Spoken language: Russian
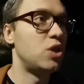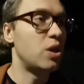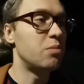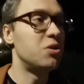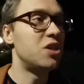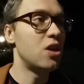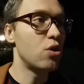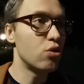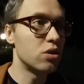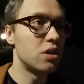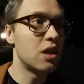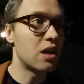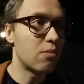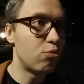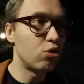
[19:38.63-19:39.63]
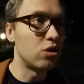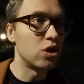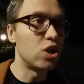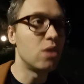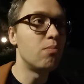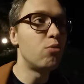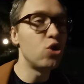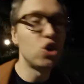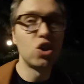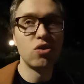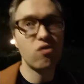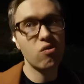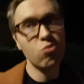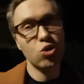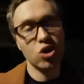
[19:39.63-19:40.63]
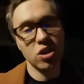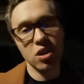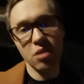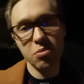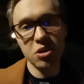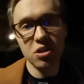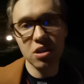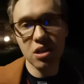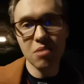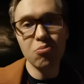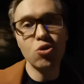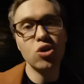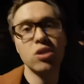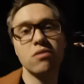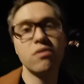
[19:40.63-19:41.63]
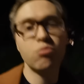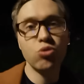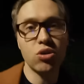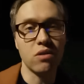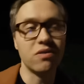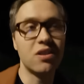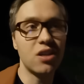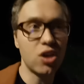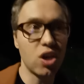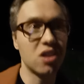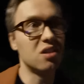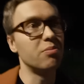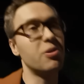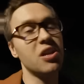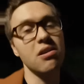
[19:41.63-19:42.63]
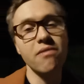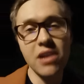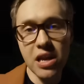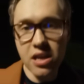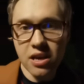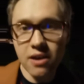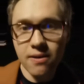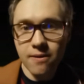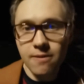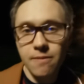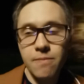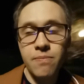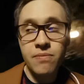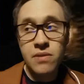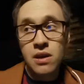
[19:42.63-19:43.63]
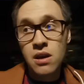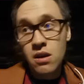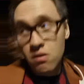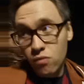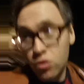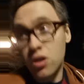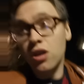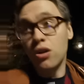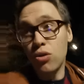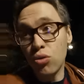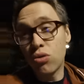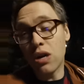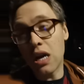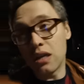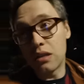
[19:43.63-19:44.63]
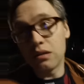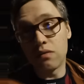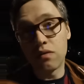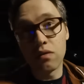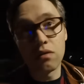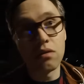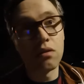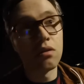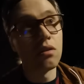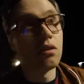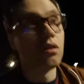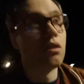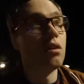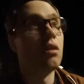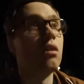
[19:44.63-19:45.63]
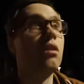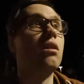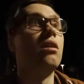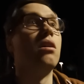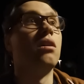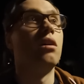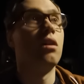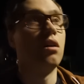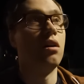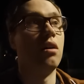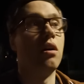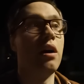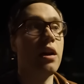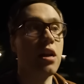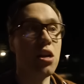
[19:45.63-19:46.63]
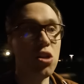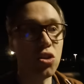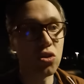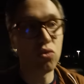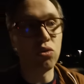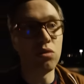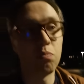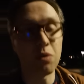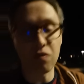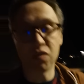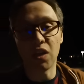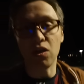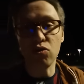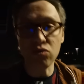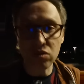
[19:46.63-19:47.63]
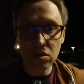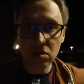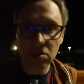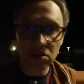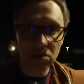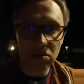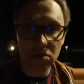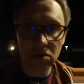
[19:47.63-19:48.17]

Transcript: чем серьезнее работа, чем больше вы можете добиться, тем больше вы будете встречать сопротивление. Вот Кирилл Украинцев а, организует профсоюз,